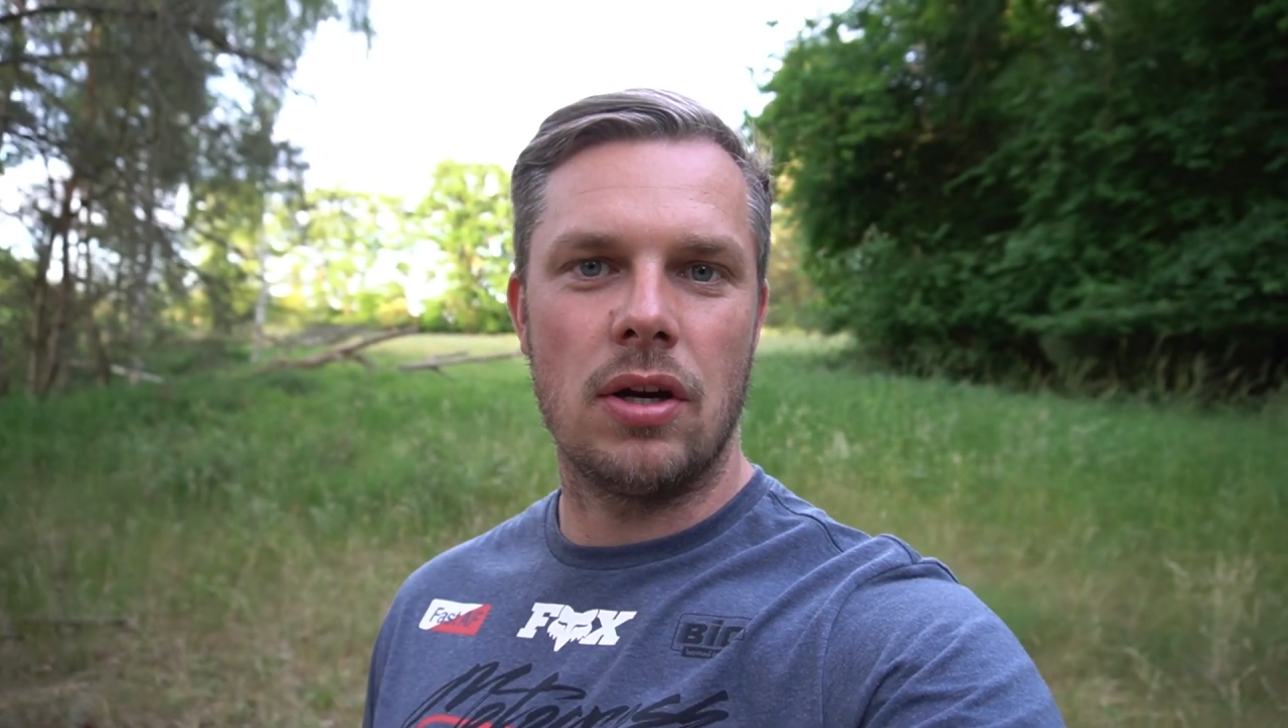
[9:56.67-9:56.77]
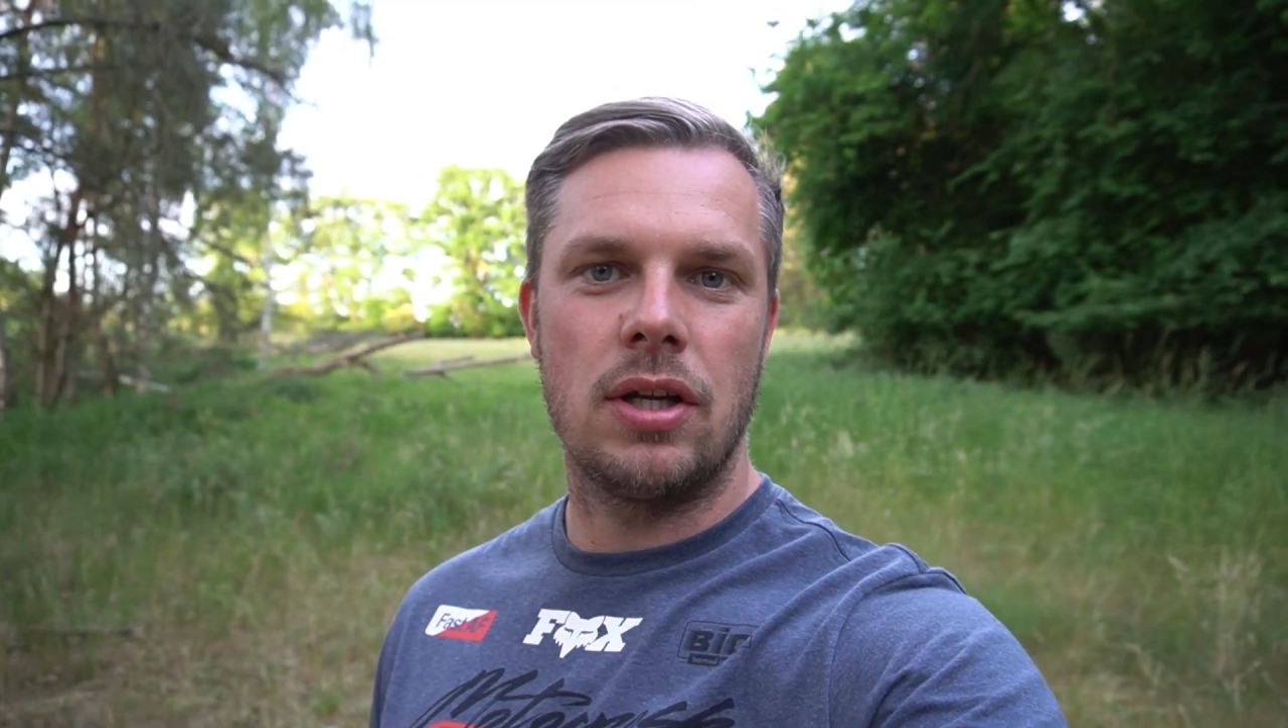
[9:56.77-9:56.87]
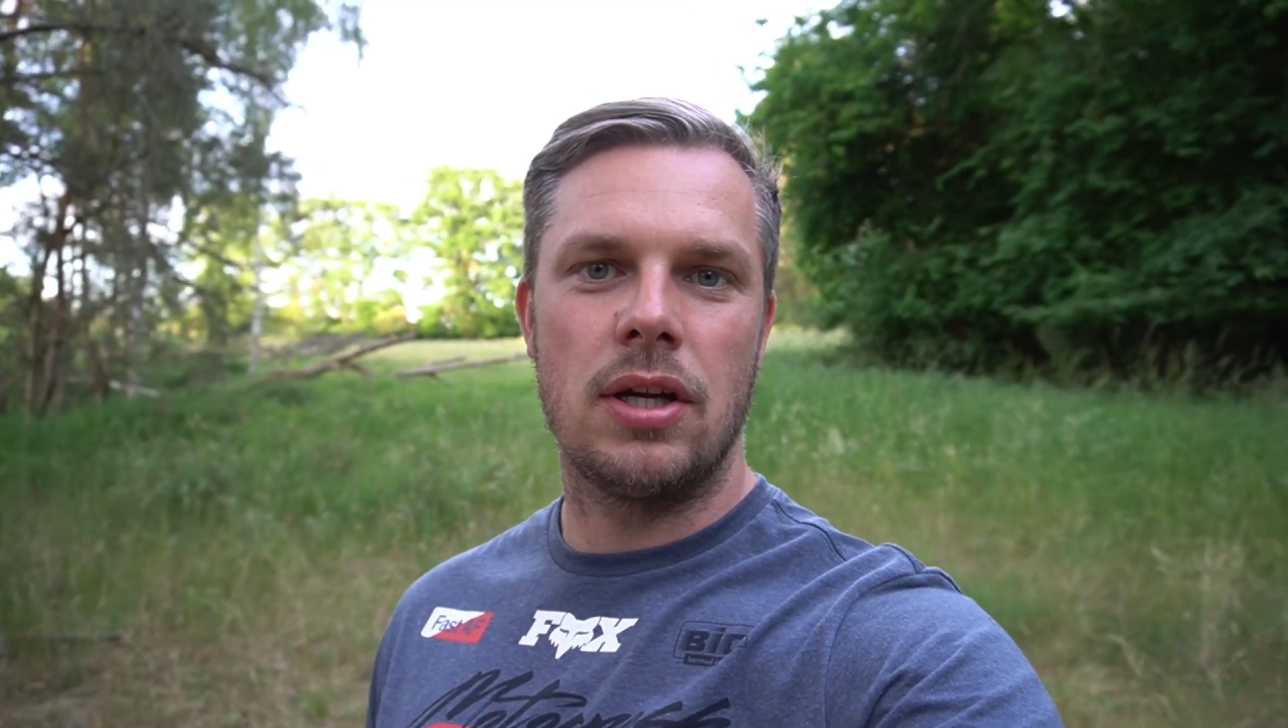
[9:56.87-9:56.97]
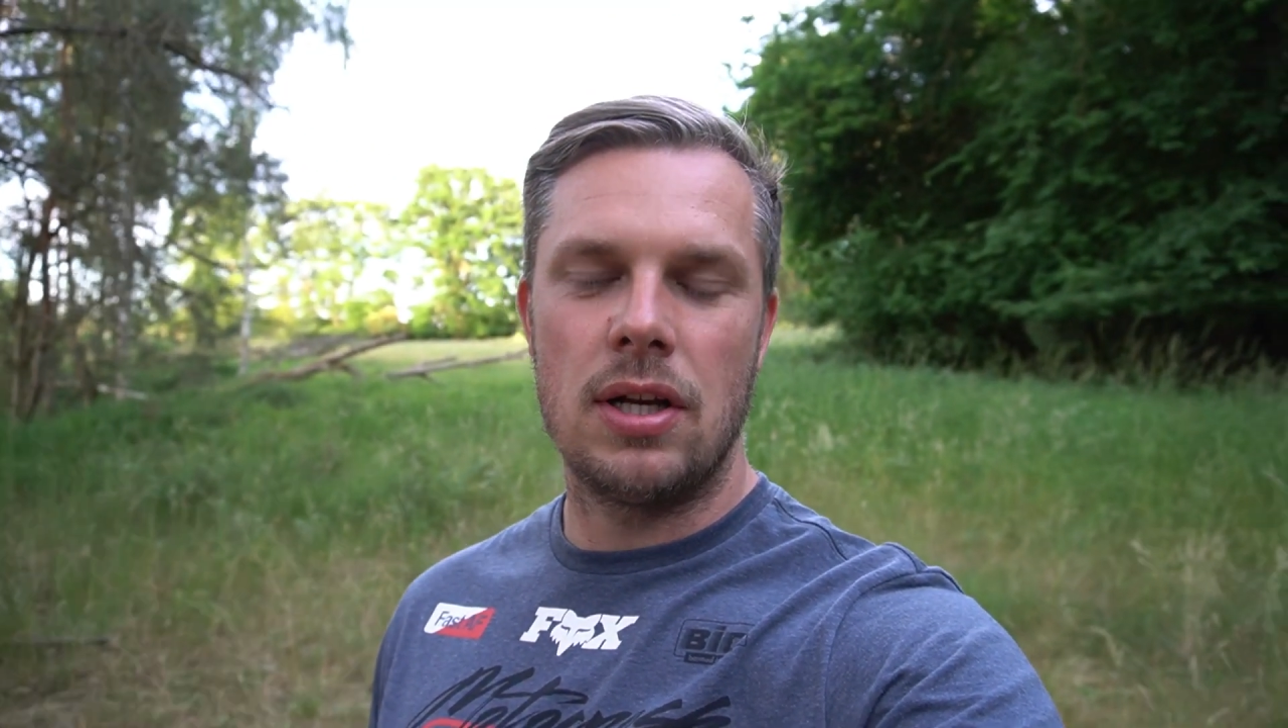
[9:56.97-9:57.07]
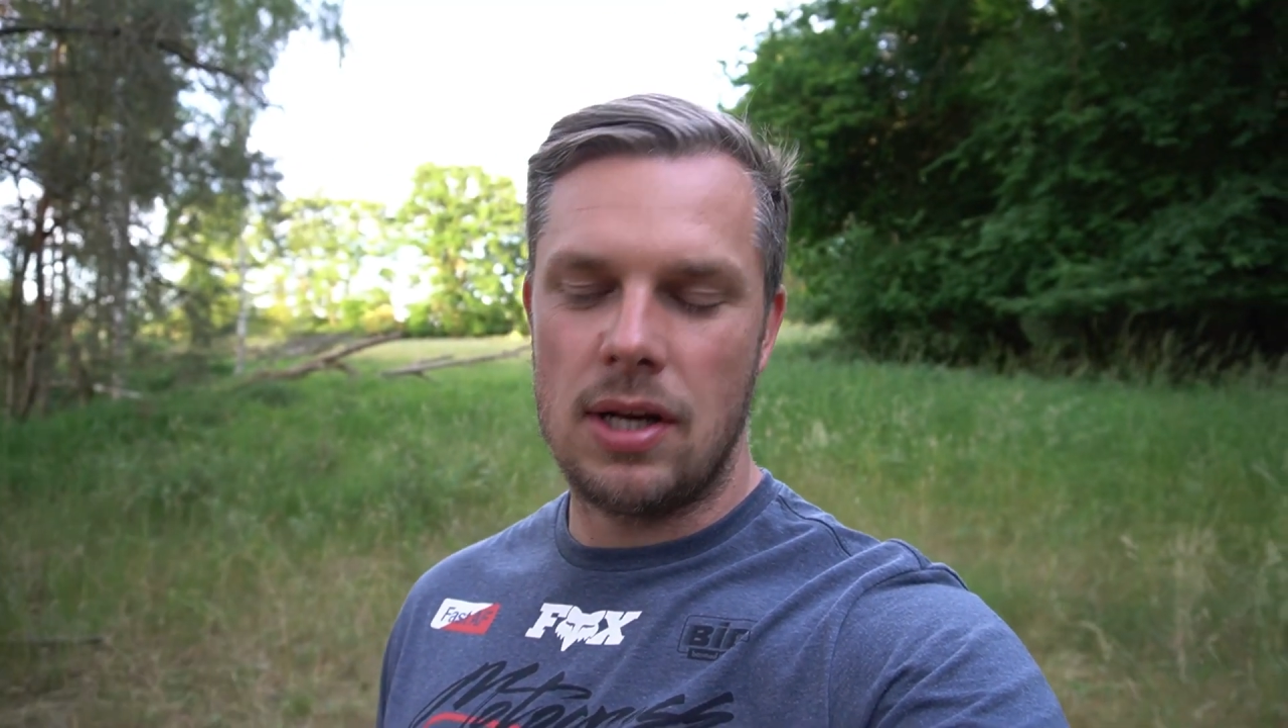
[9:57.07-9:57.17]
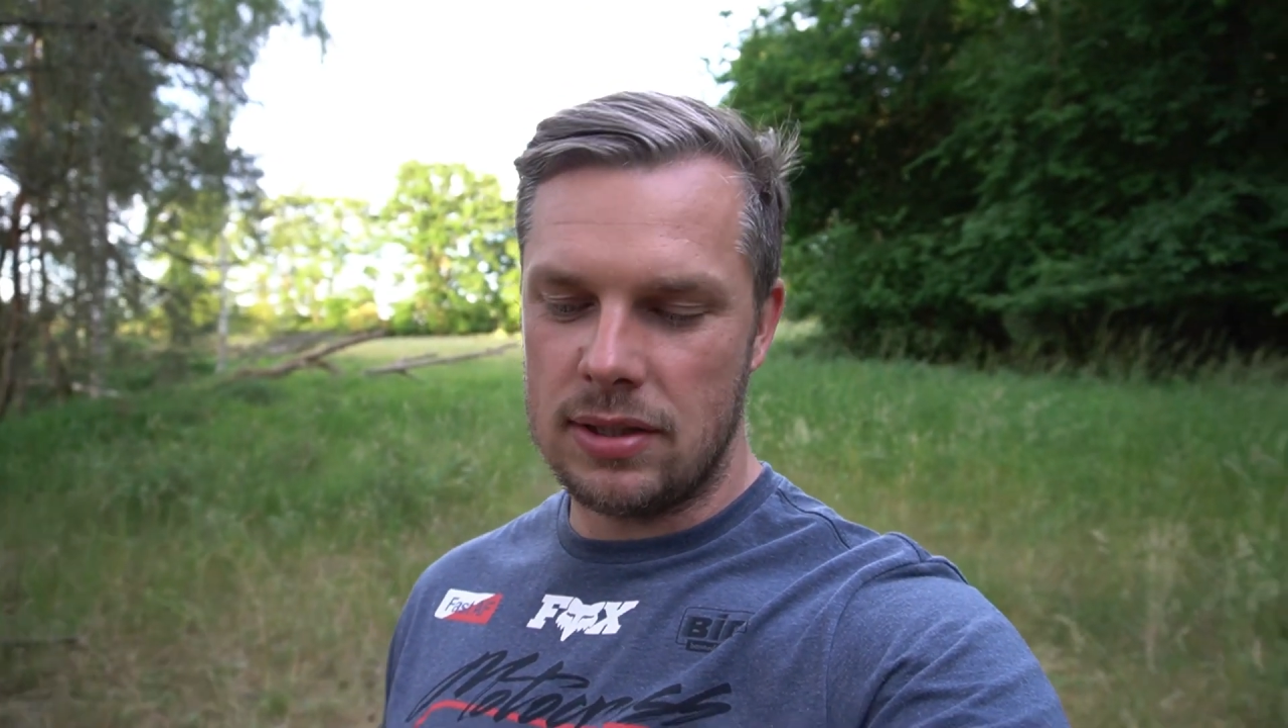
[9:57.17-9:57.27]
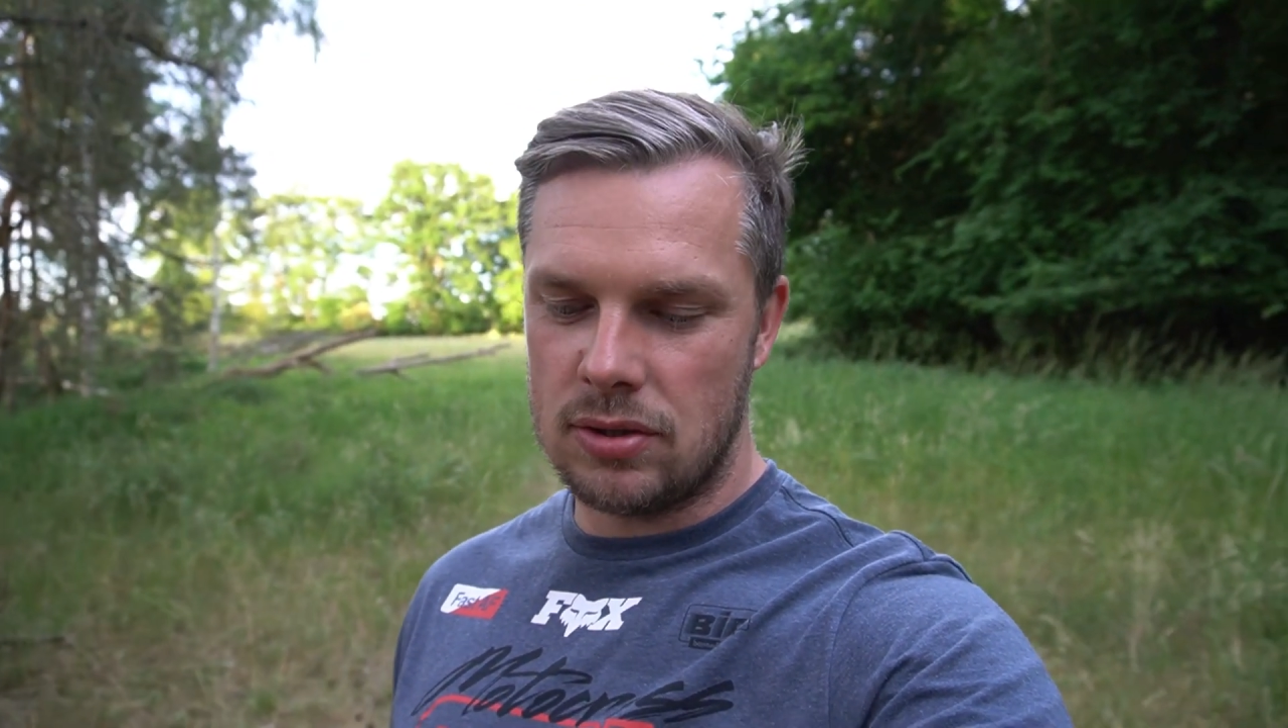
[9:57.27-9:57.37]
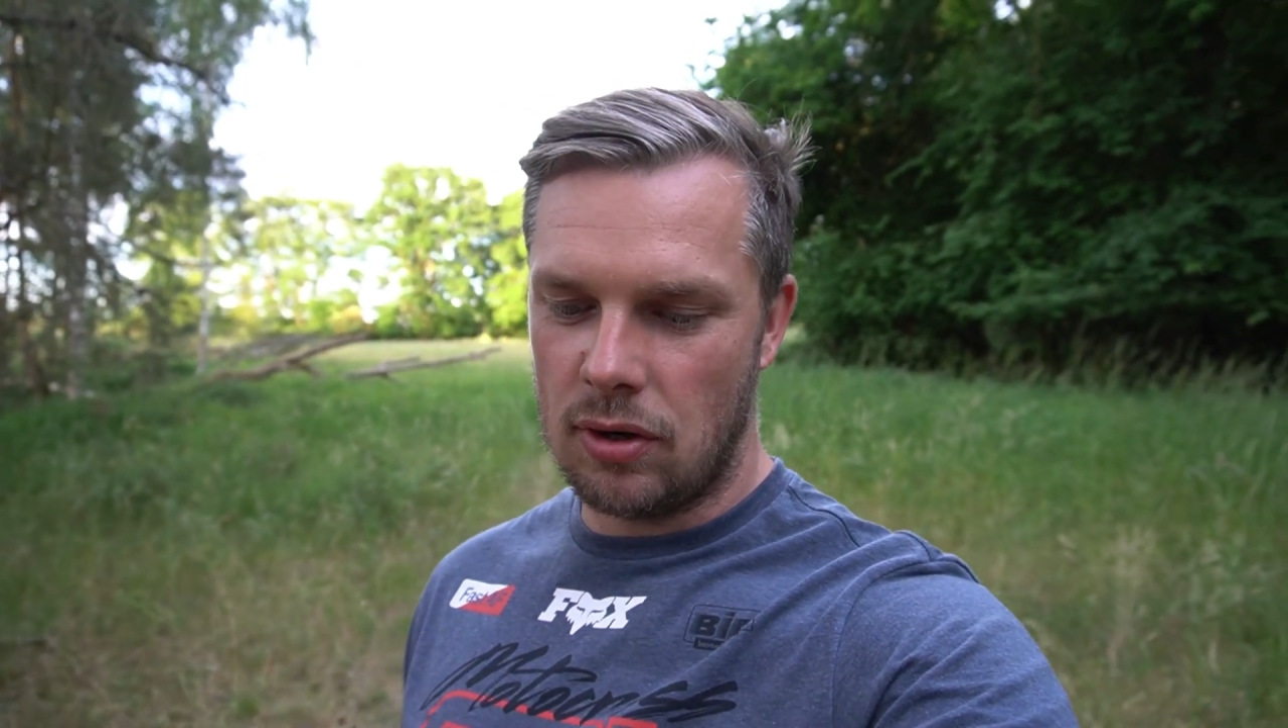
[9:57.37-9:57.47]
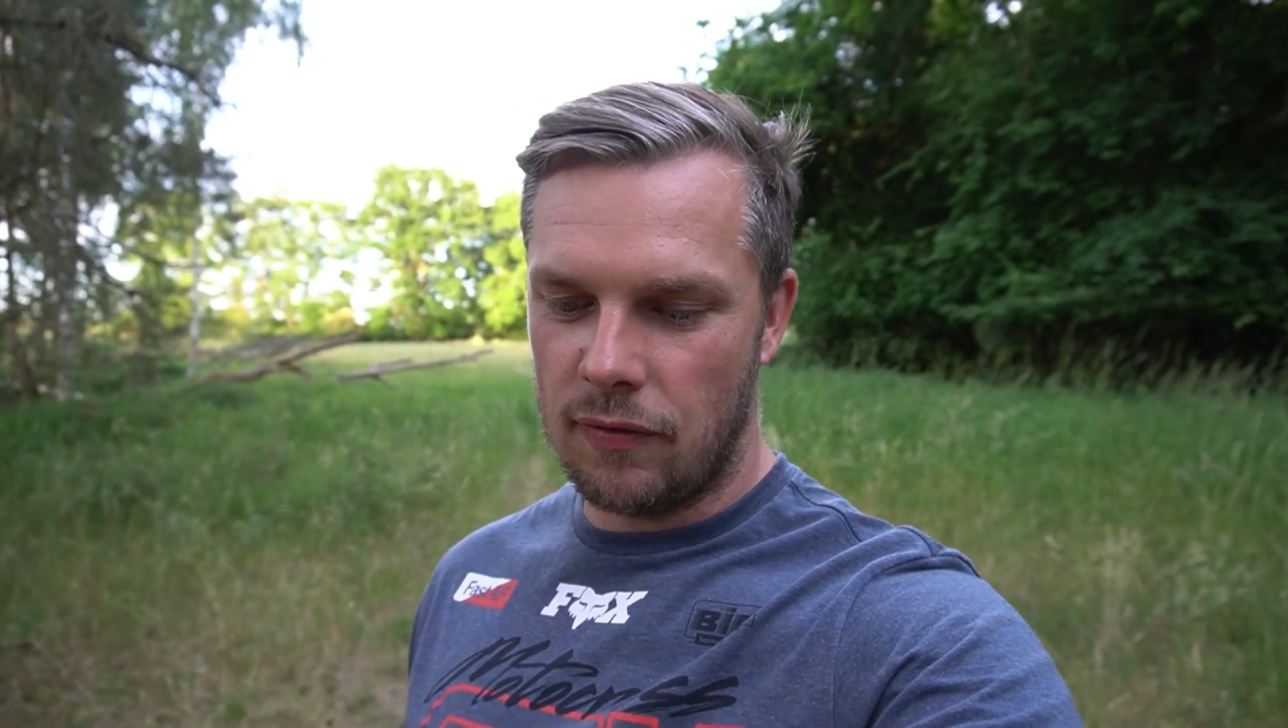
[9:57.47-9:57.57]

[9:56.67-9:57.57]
die Grillleistung